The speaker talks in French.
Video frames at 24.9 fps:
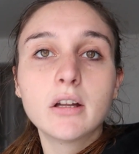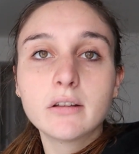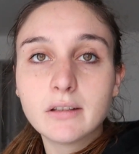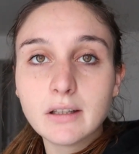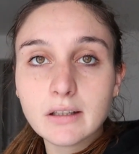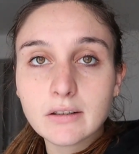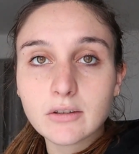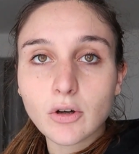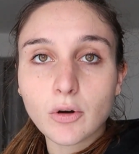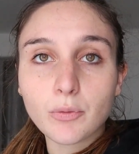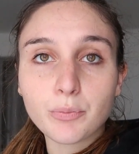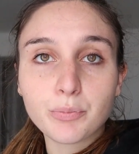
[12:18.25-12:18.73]

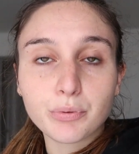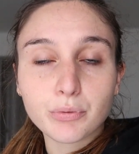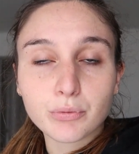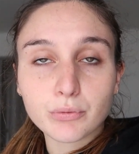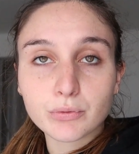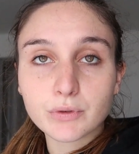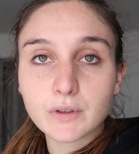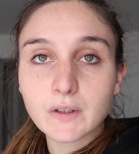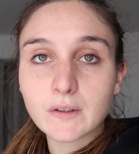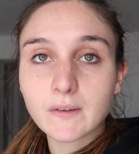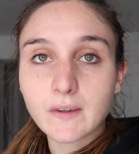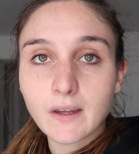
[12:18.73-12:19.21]
des
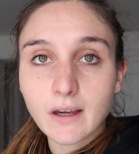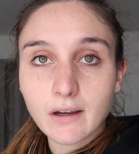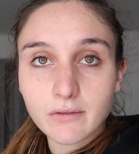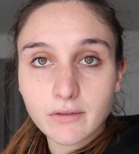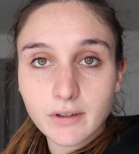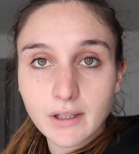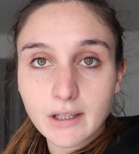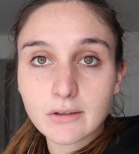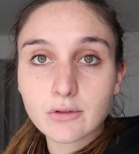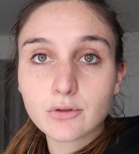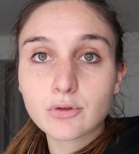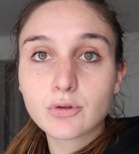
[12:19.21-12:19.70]
tampons, des
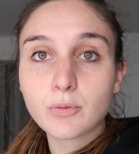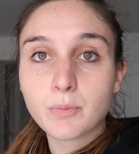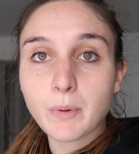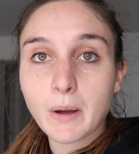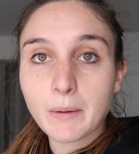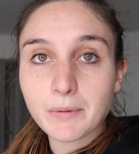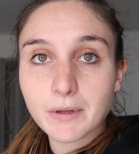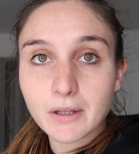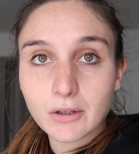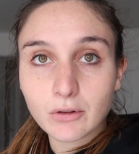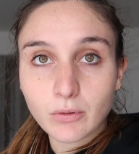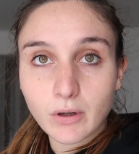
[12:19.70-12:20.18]
serviettes, du
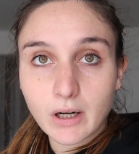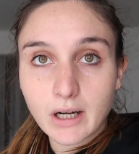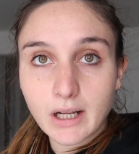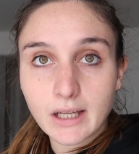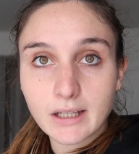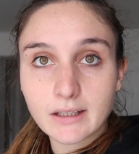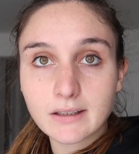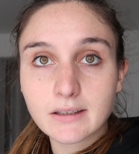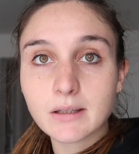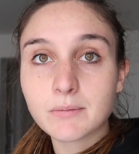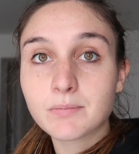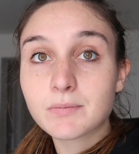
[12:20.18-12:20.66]
papier
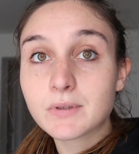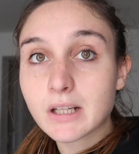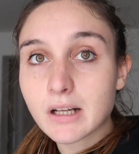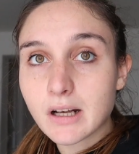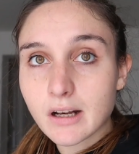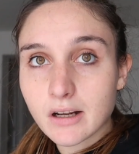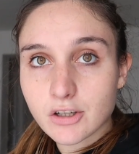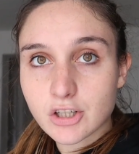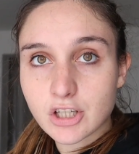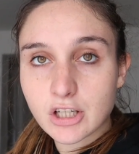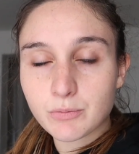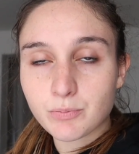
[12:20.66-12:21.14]
toilette, des petites
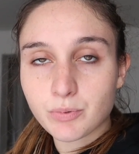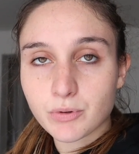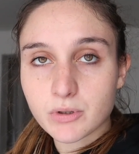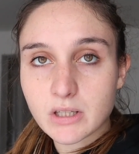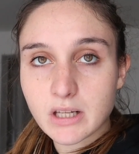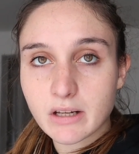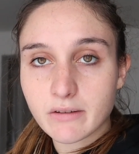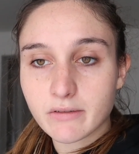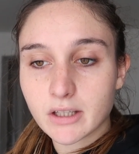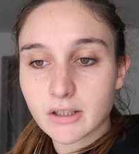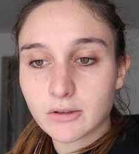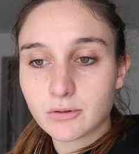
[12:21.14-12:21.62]
lingettes pour
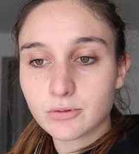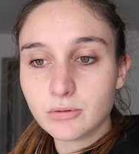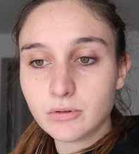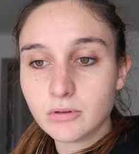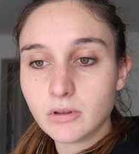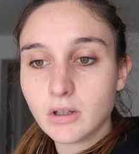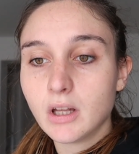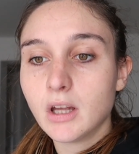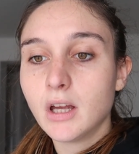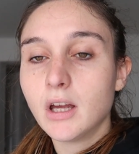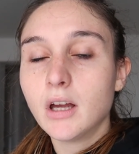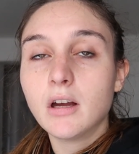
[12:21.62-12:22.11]
se laver et tout.